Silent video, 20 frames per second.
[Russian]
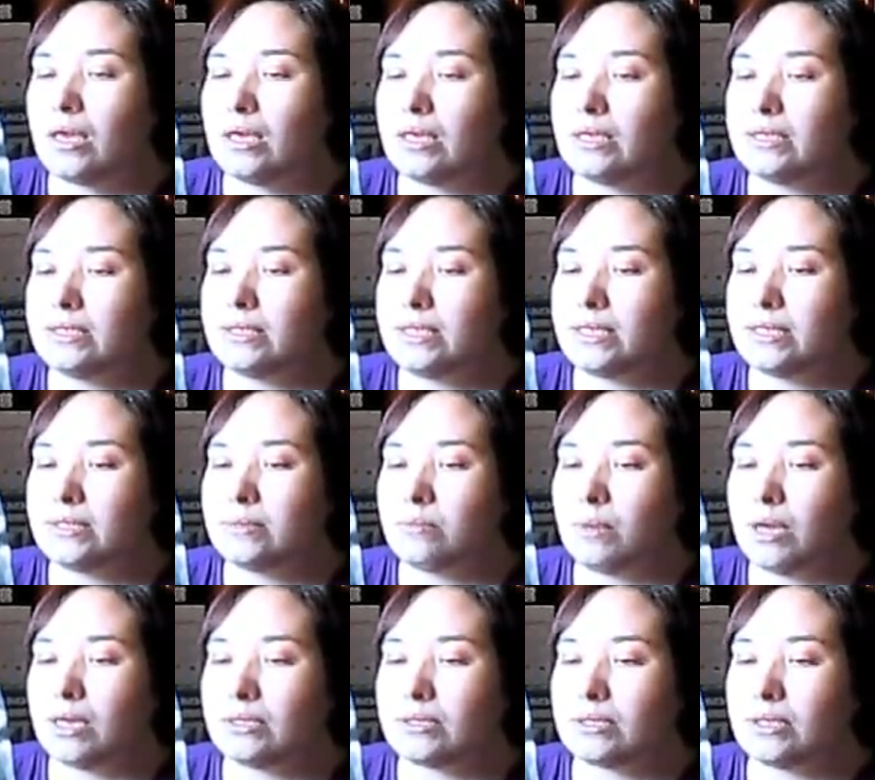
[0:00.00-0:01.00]
И здесь
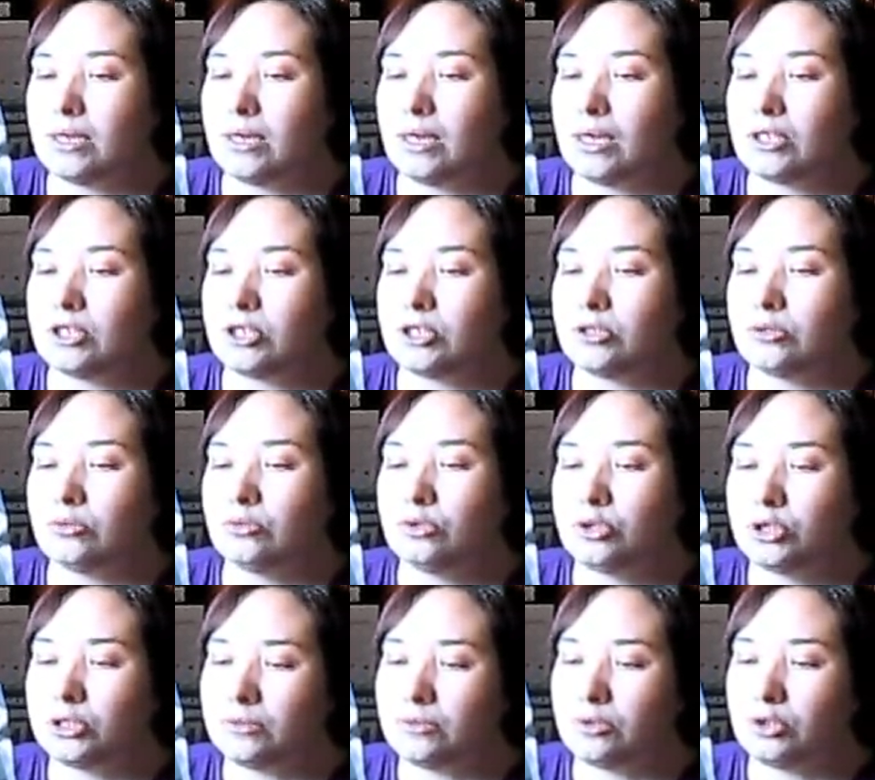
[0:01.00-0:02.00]
маска
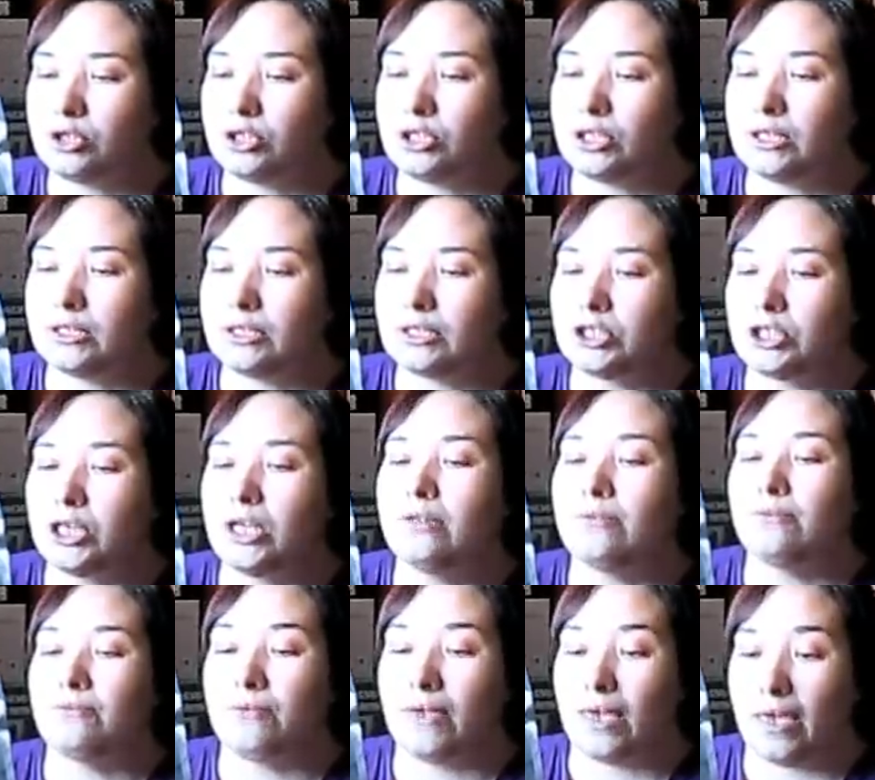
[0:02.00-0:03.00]
отшелушивающая с
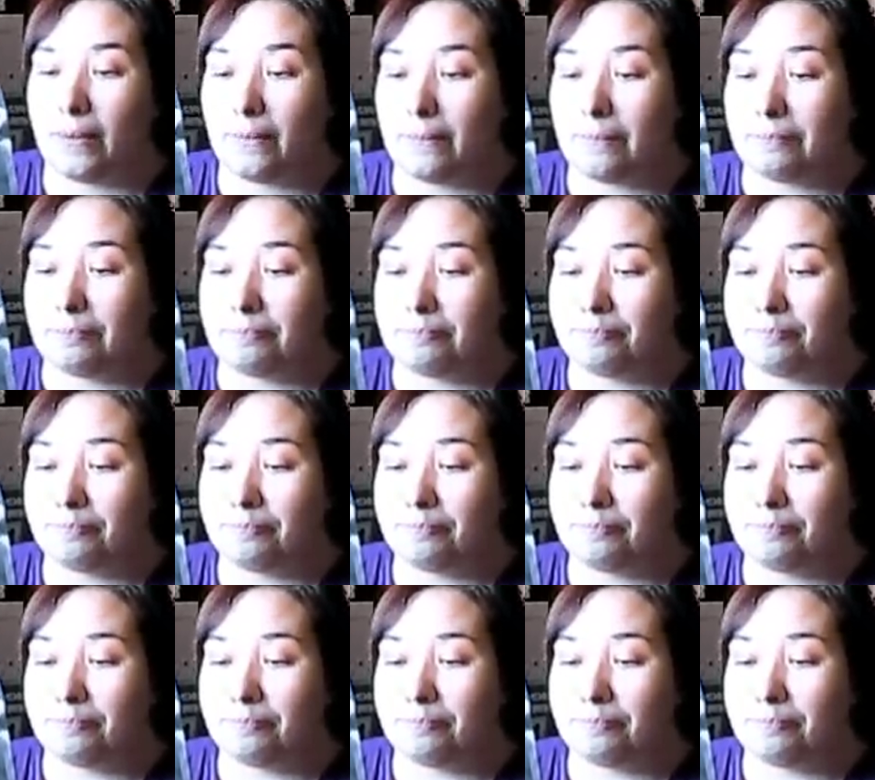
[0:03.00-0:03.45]
шалфеем.